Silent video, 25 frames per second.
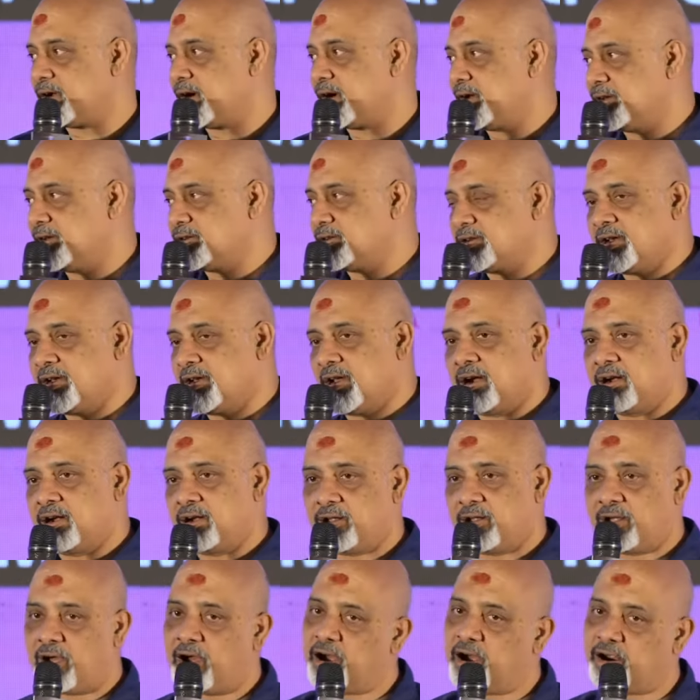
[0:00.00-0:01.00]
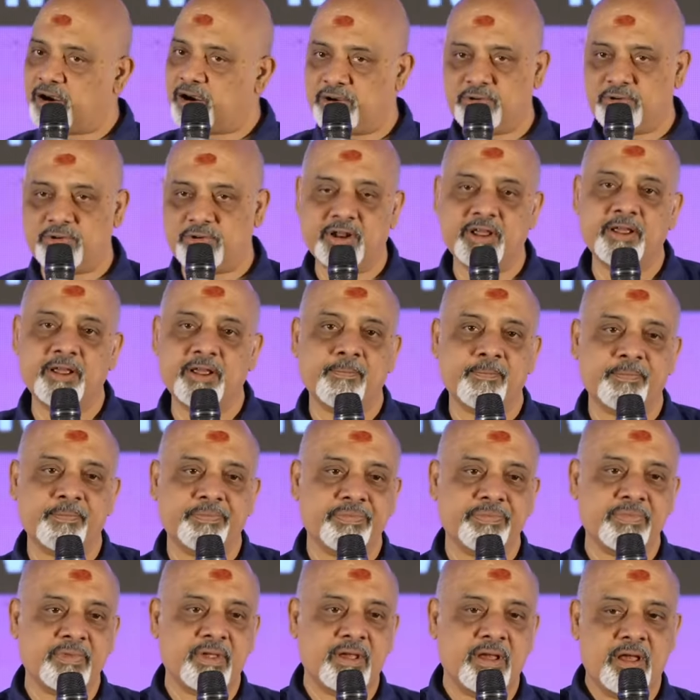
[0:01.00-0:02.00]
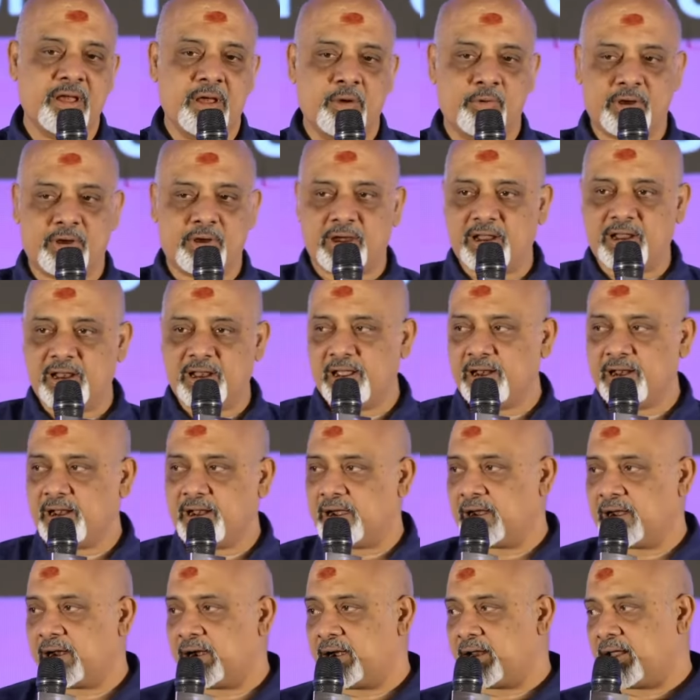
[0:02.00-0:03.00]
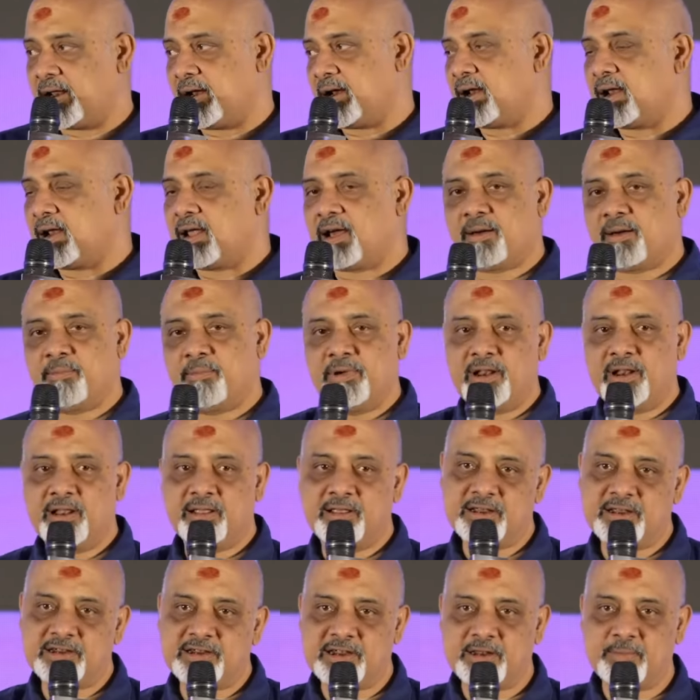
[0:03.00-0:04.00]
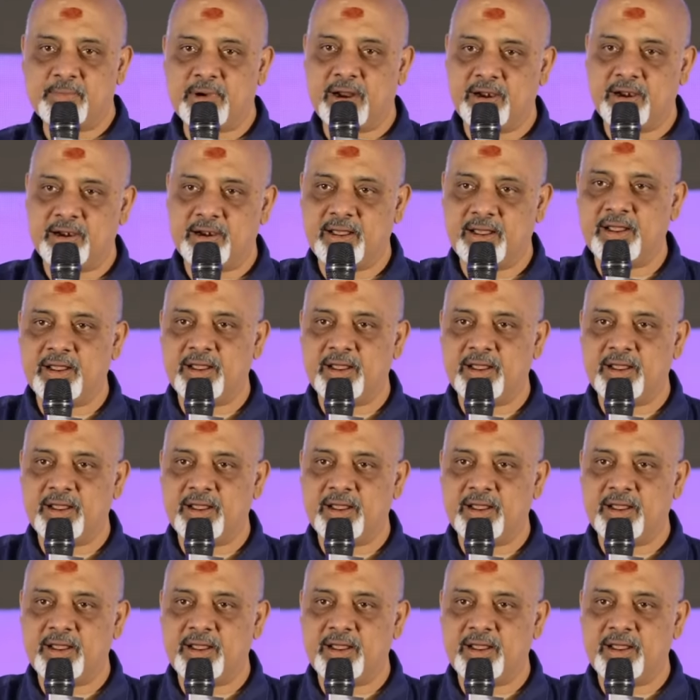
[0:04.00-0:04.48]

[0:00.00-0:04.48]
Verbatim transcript: ఆడియన్స్ని అట్టు ఆకట్టుకుని ఒక క్లీన్ ఎంటర్టైనర్ లాగా మిగిలింది ఈ సినిమా అంటే